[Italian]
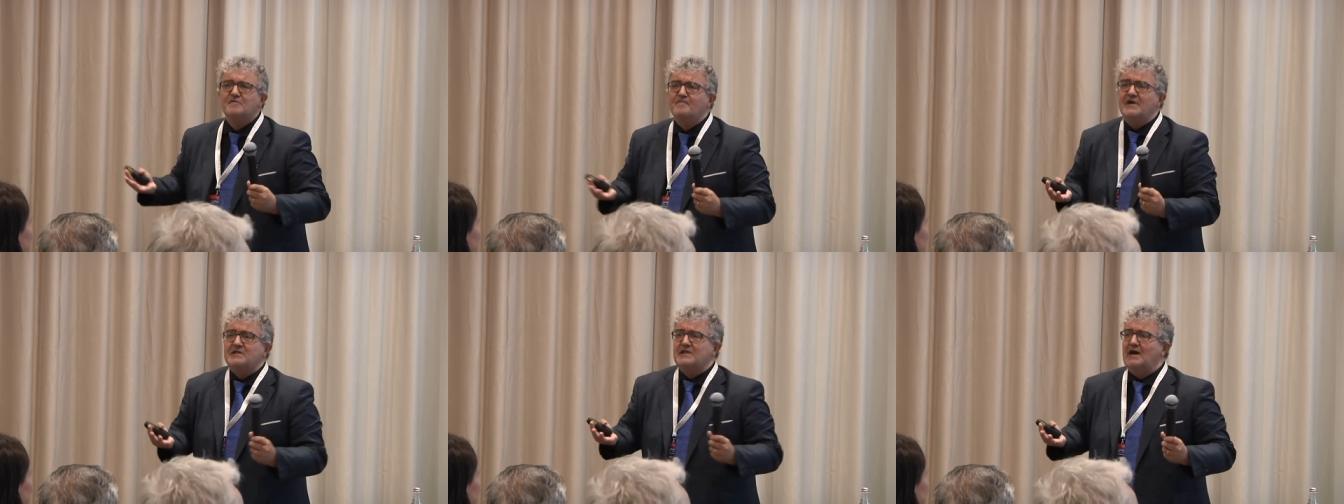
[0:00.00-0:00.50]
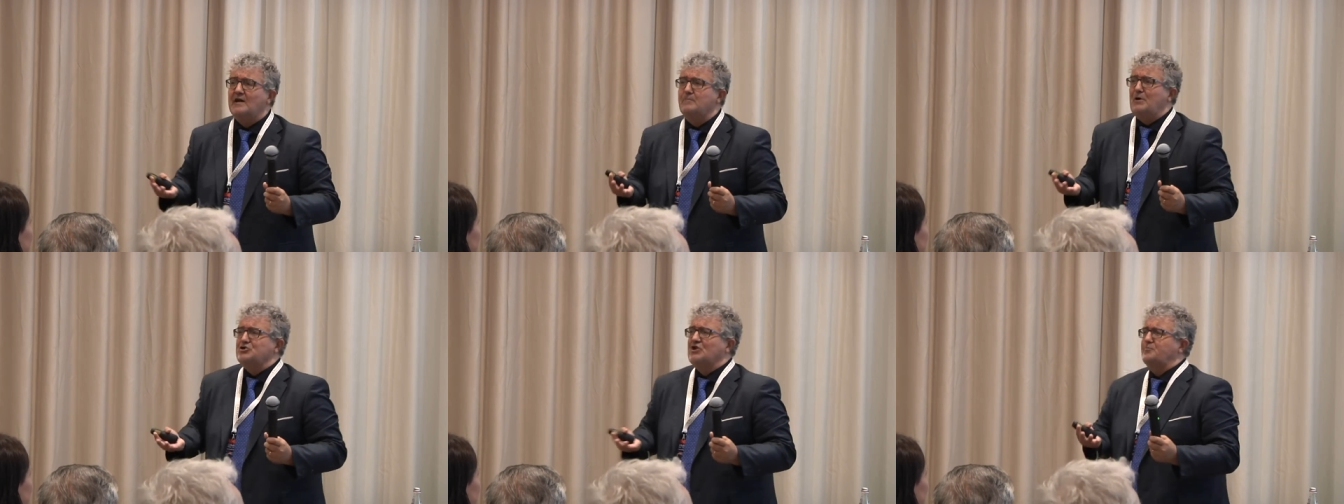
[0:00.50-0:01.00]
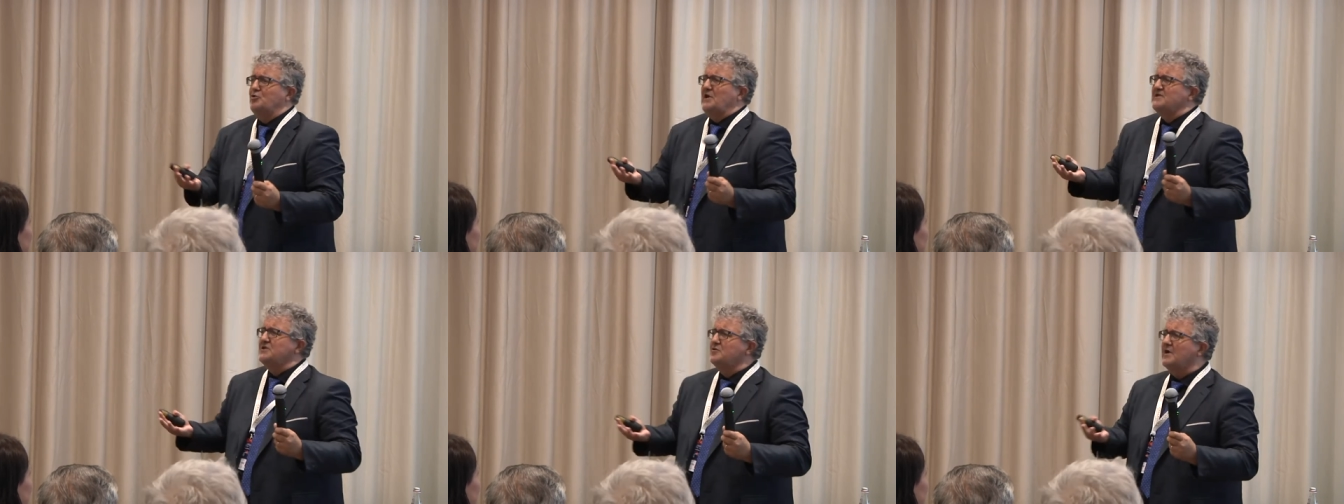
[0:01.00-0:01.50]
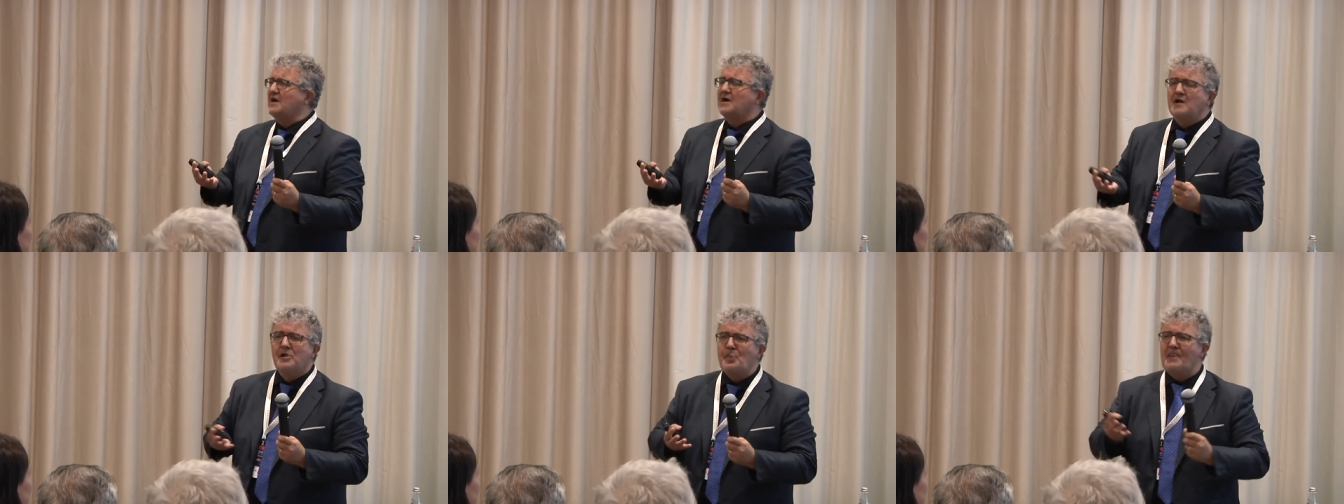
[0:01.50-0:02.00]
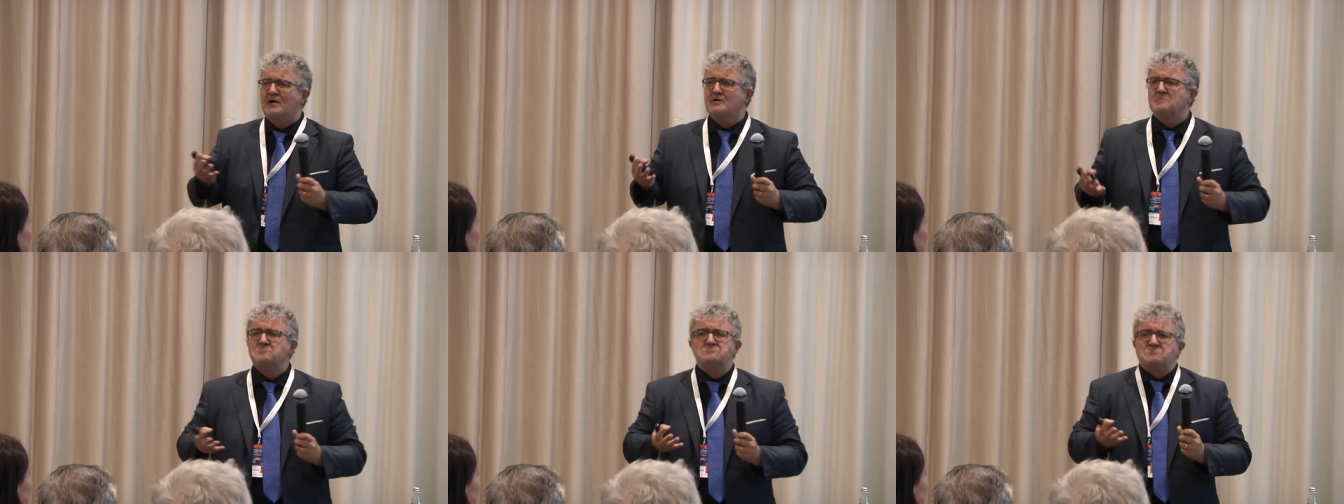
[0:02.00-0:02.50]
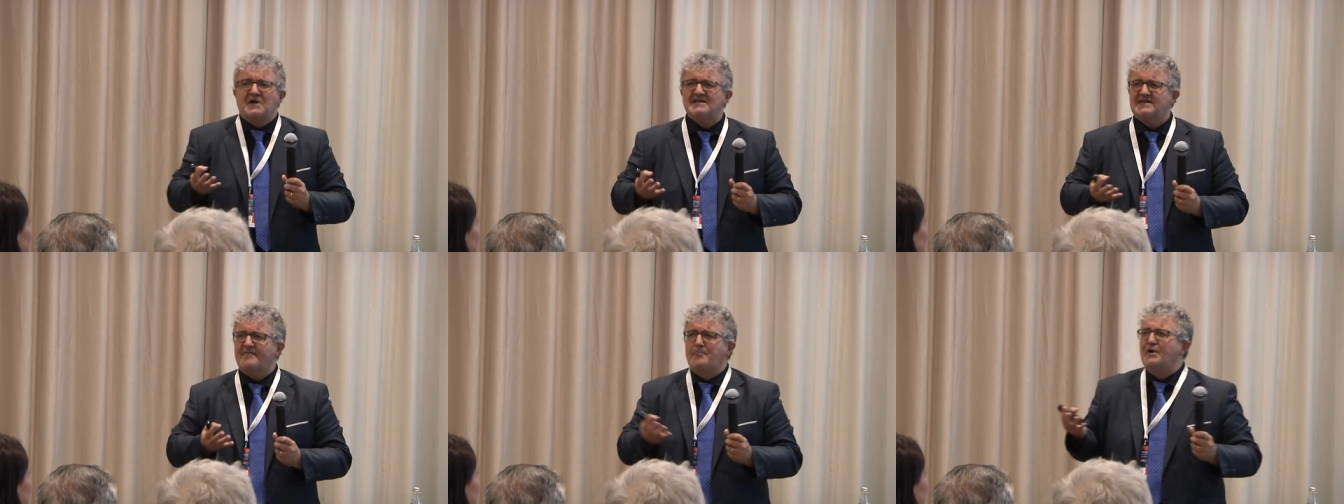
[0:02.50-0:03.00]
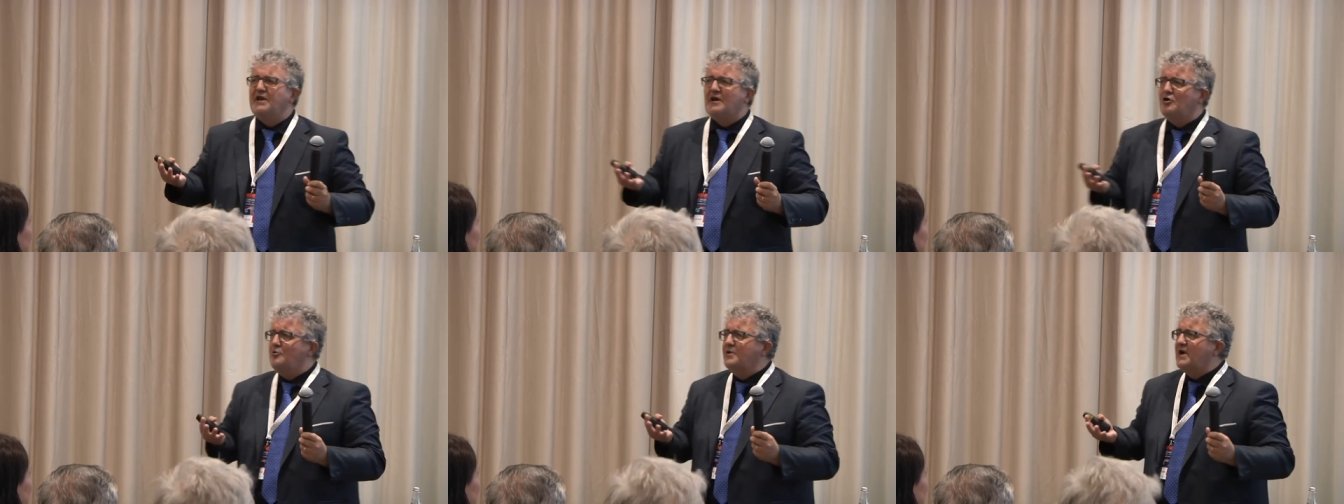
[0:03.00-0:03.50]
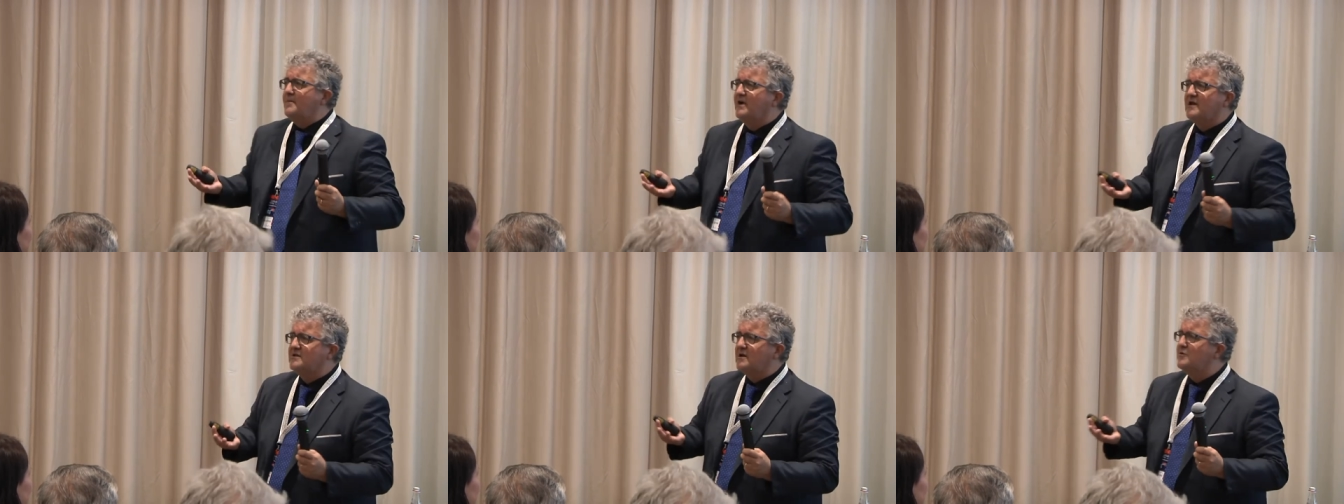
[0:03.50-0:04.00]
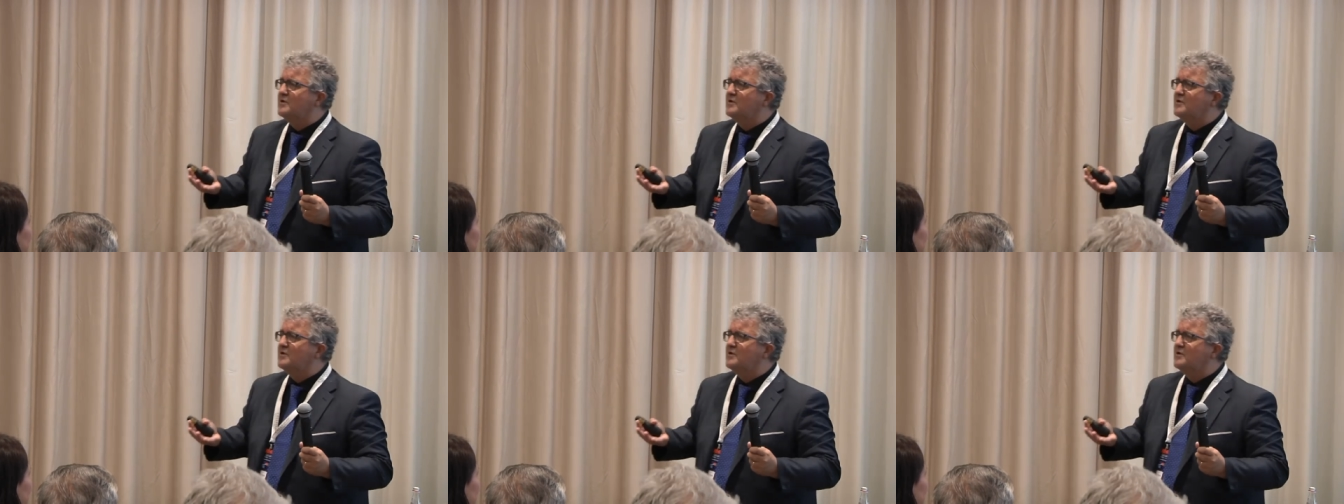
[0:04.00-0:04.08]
In vent'anni, immaginate, una signora anche che stava bene economicamente,